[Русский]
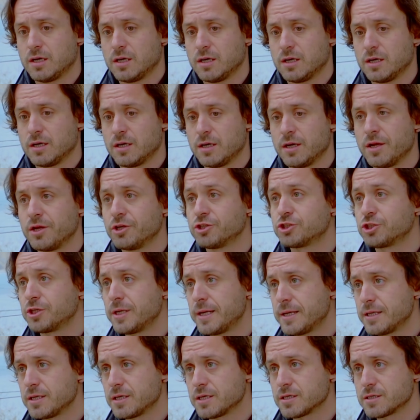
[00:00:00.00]
а,
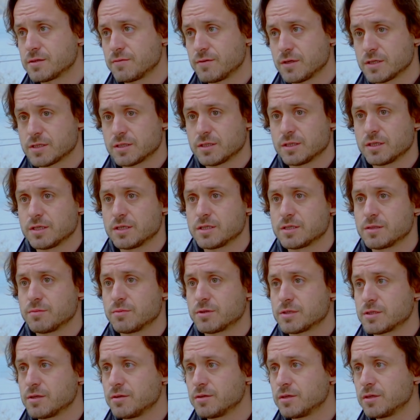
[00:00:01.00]
решения, связанные с
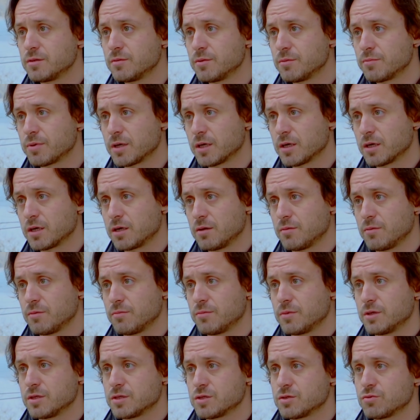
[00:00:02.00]
образовательными
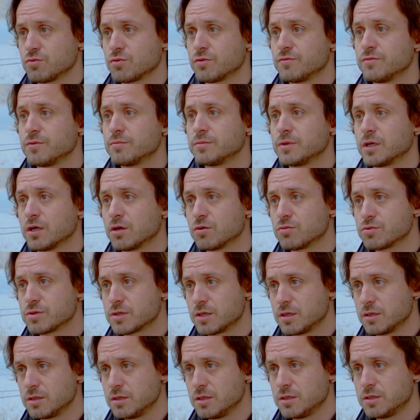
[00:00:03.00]
программами, с уровнем
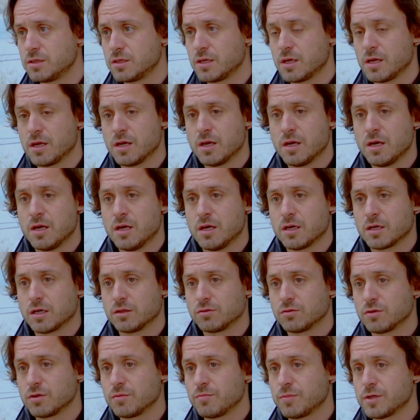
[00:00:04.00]
нагрузки детей,
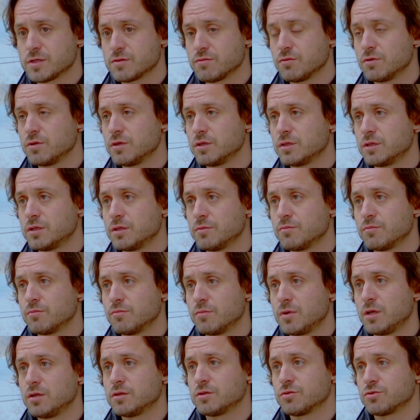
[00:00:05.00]
которые позволят им
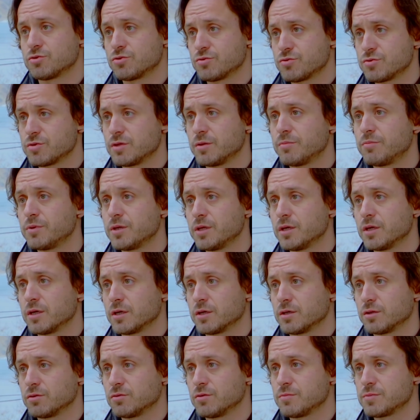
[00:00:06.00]
мало то, что сюда
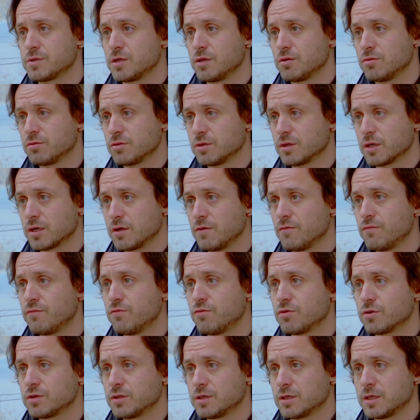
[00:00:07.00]
приехать, но абсолютно
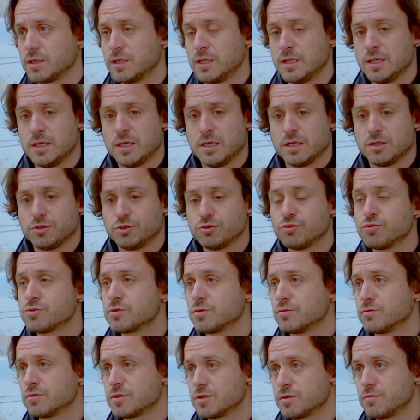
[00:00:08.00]
комфортно
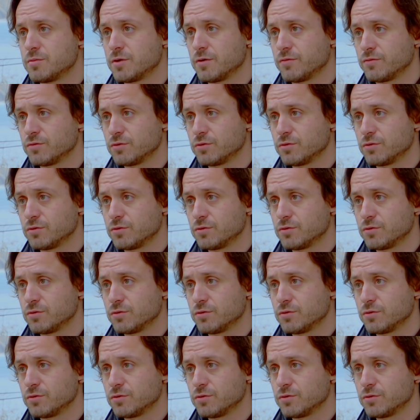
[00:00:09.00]
чувствовать себя